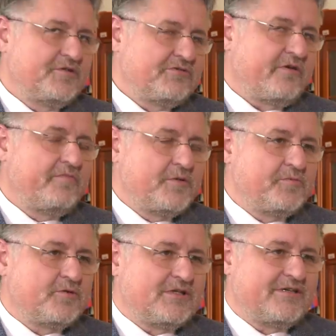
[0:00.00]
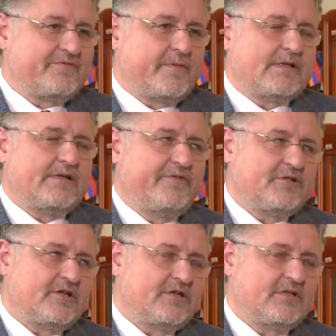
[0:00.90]
Wodzisław być może jest w
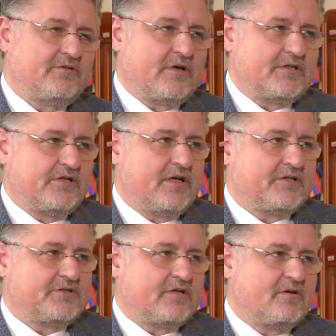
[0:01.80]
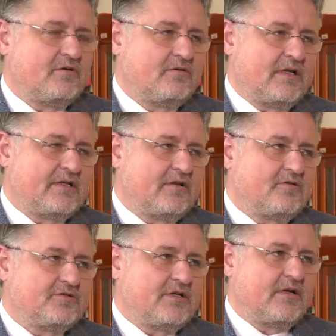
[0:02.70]
specyficznej sytuacji, dlaczego?
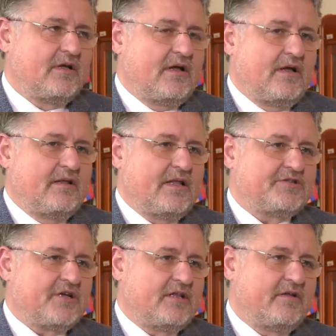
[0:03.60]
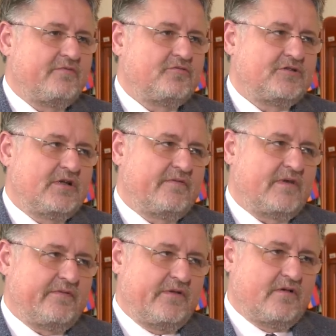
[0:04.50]
Dlatego, że nasz KDW, czyli
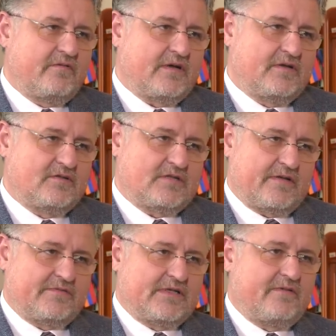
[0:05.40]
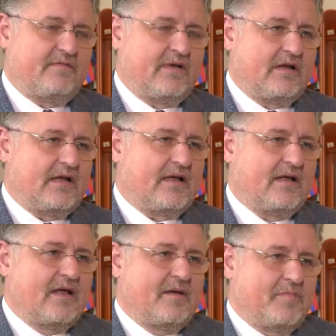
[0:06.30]
kwalifikowany dostawca węgla,
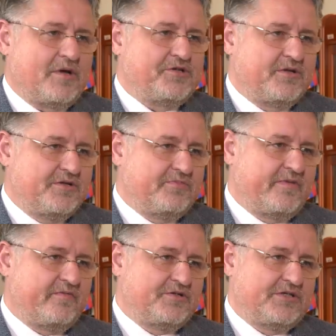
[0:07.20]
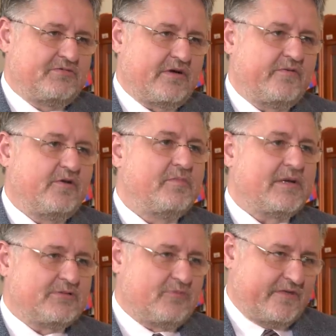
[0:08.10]
ma siedzibę w Wodzisławiu i
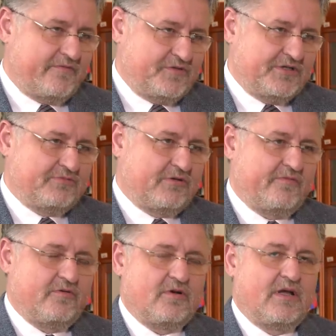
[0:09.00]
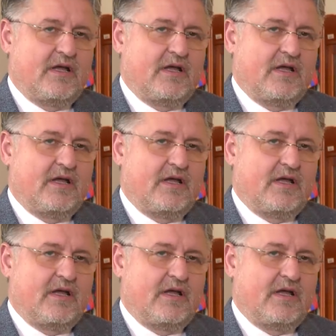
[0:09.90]
ma skład w Wodzisławiu.